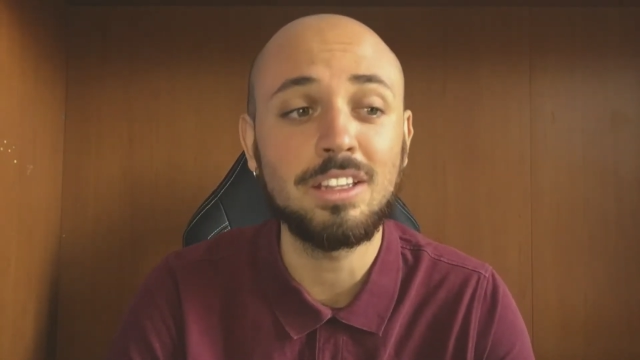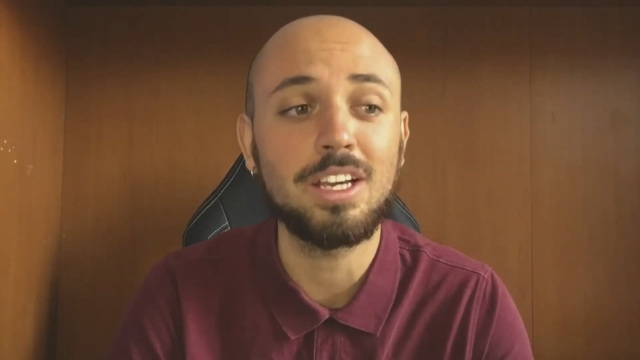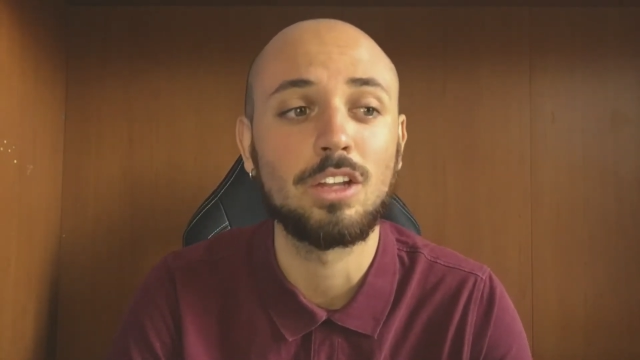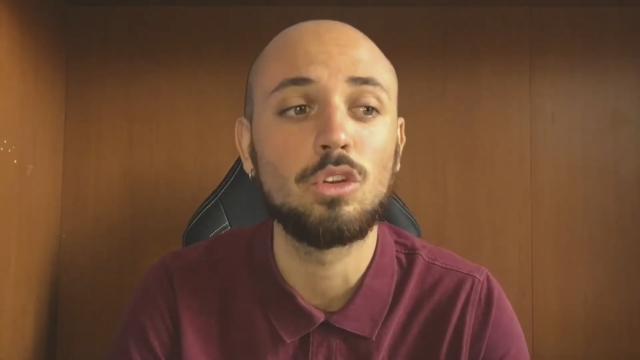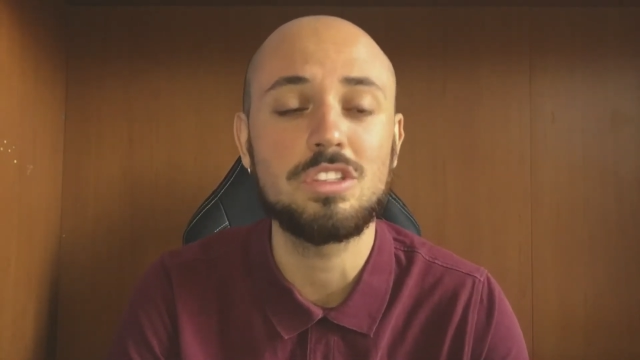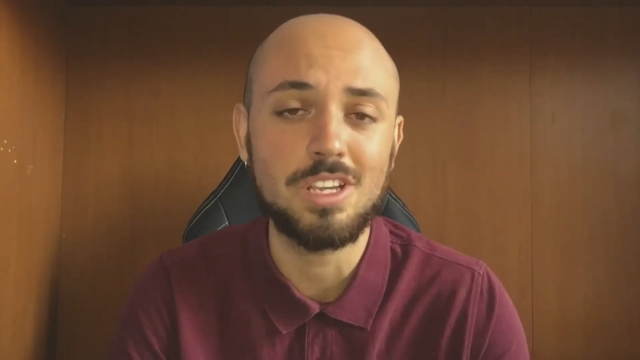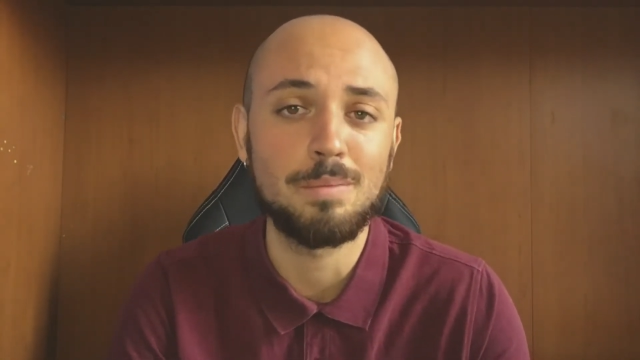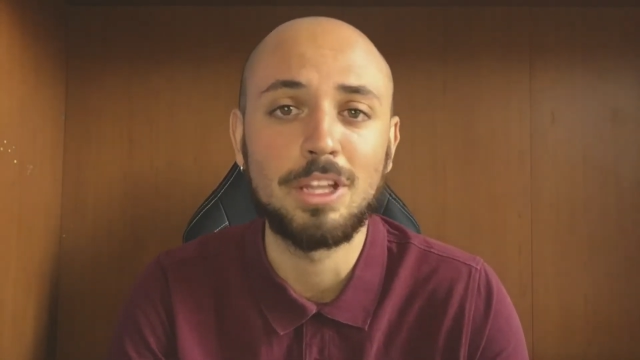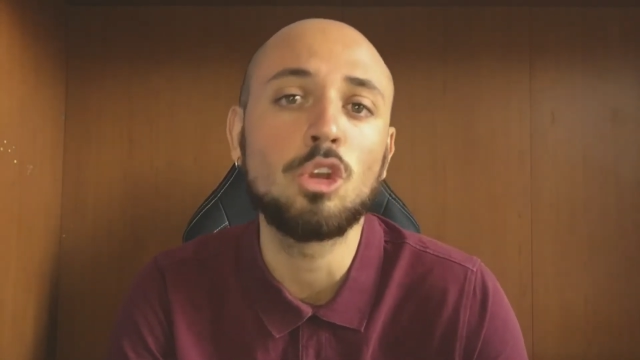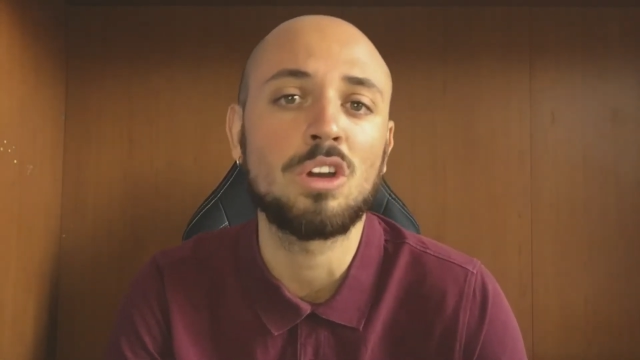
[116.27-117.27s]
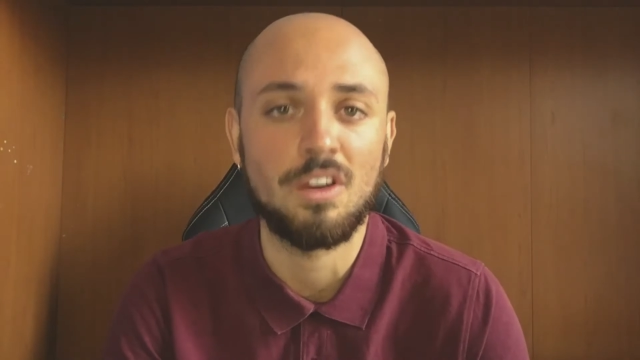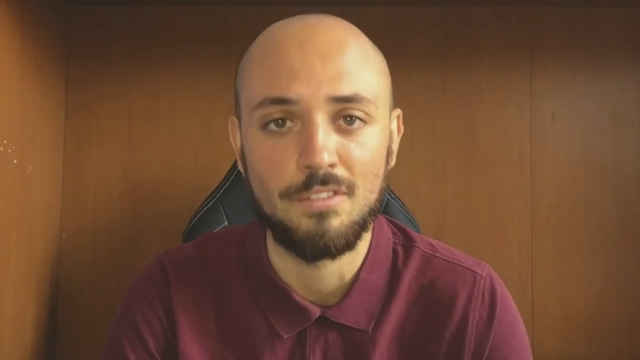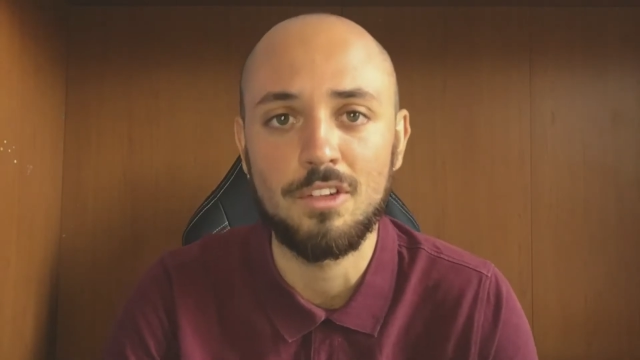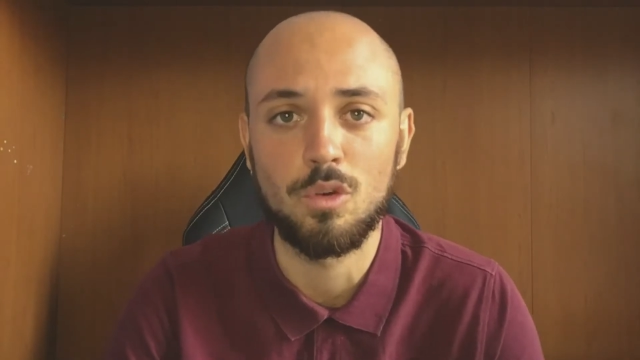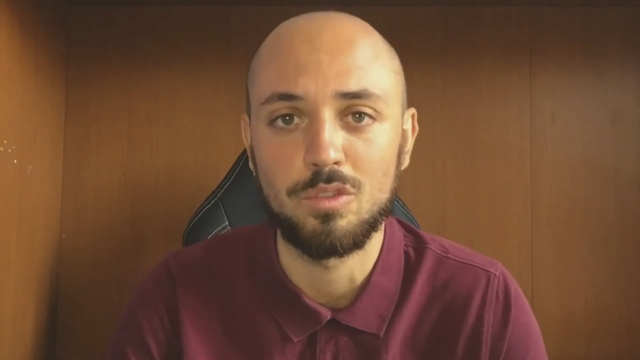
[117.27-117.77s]
indicando il segmento che
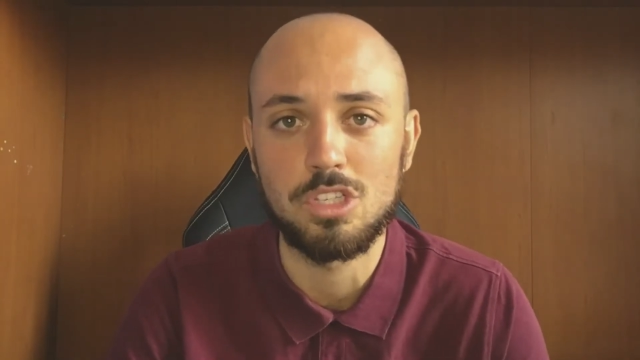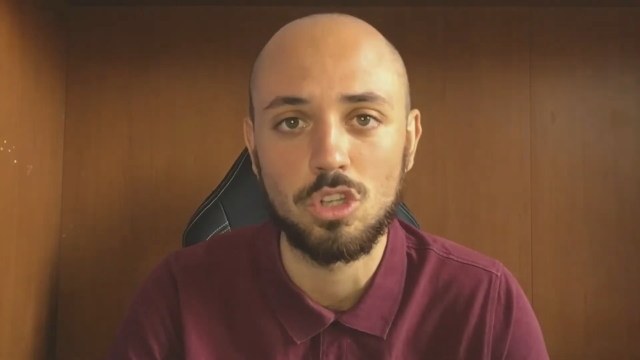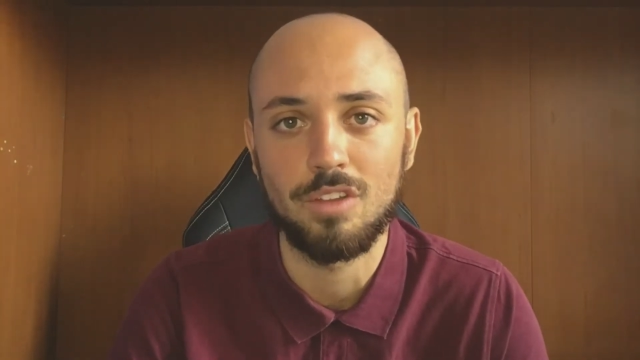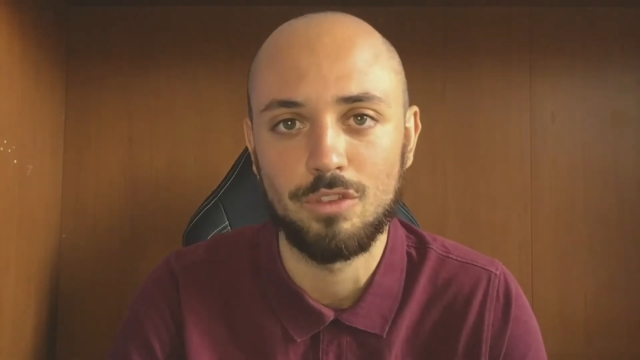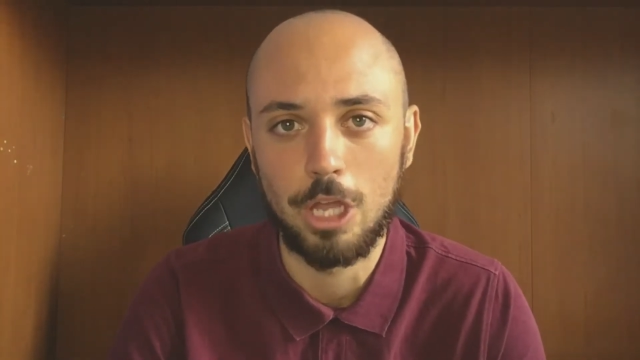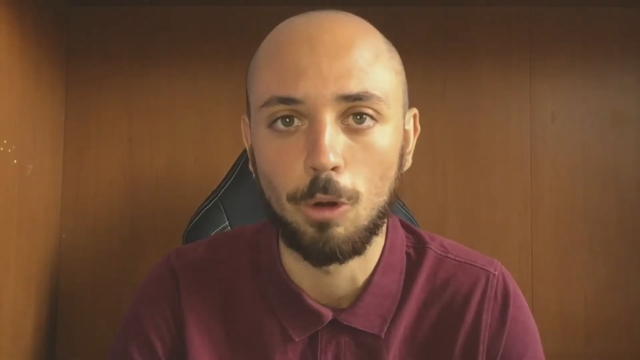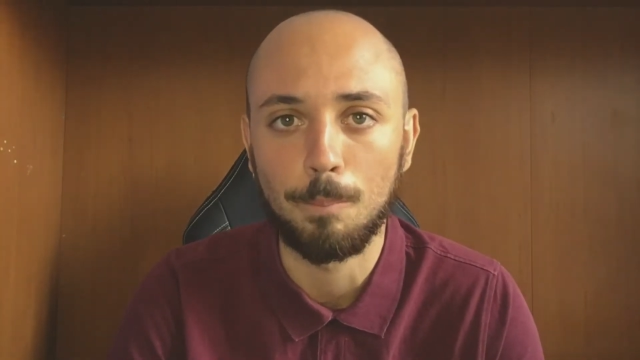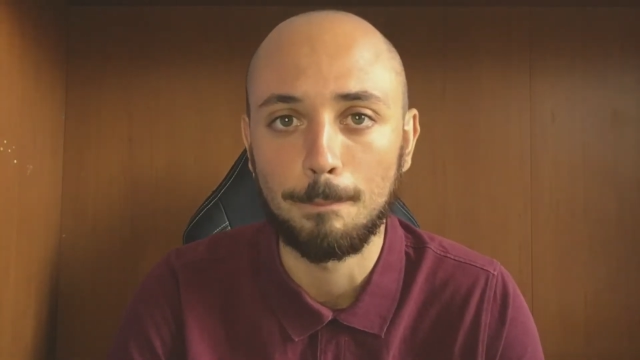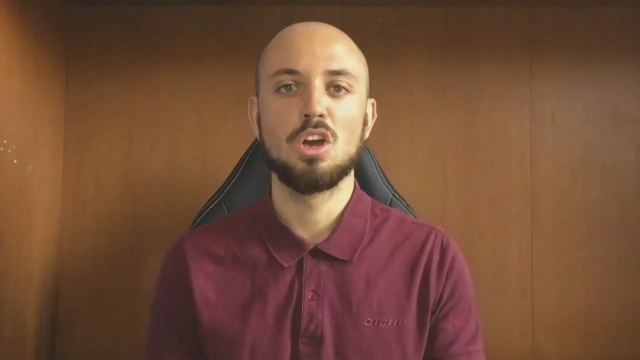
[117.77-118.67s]
avevano visto davvero.